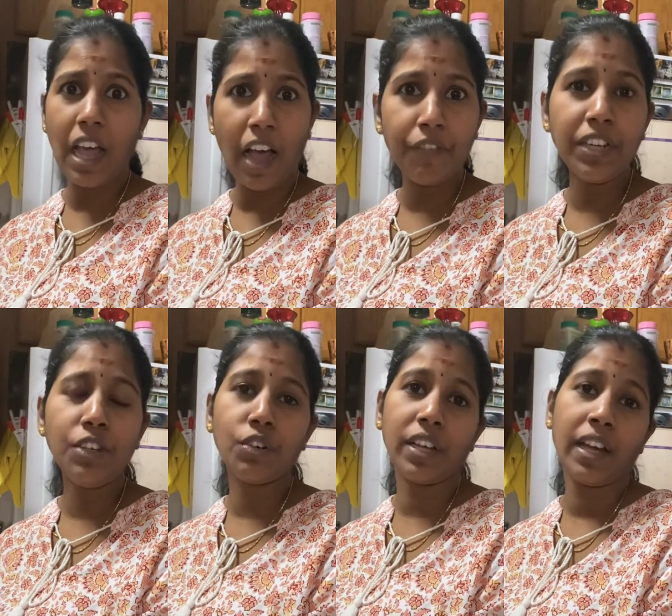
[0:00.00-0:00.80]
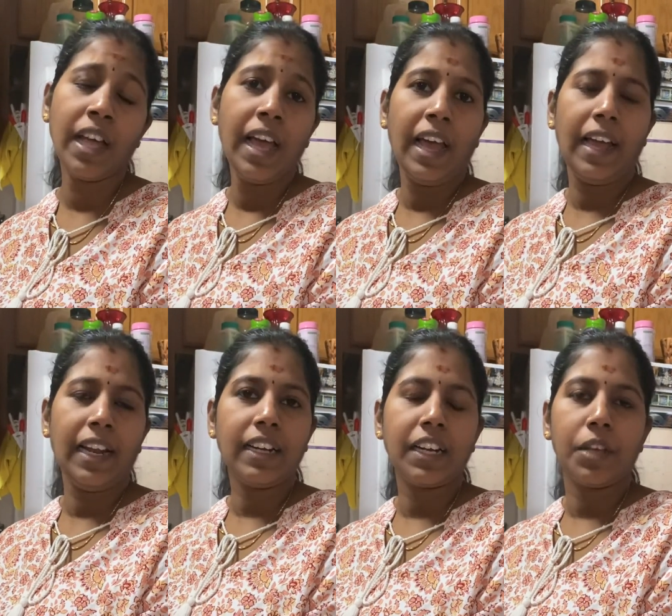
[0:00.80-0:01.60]
அவன்ட்டோட
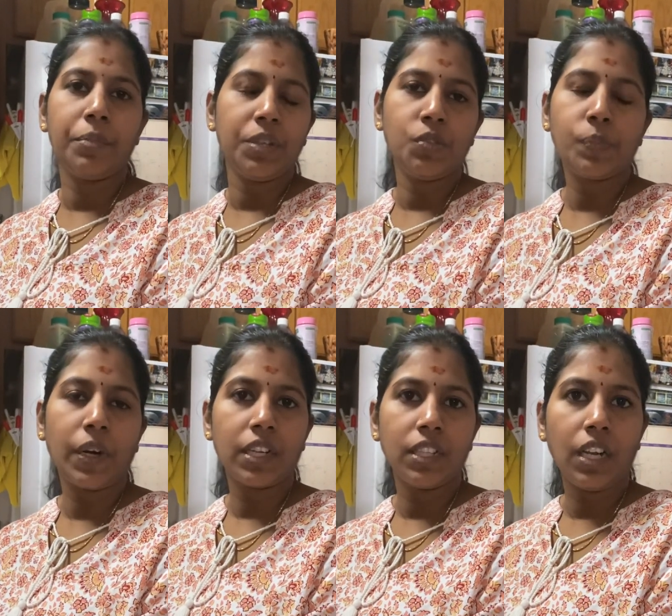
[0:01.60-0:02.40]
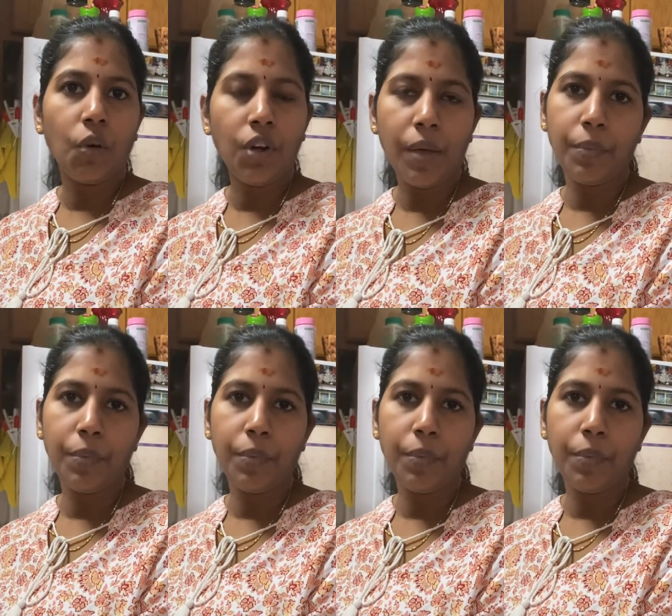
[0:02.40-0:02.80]
எலக்ட்ரிக் எப்படி யூஸ் பண்ணுறது லவ்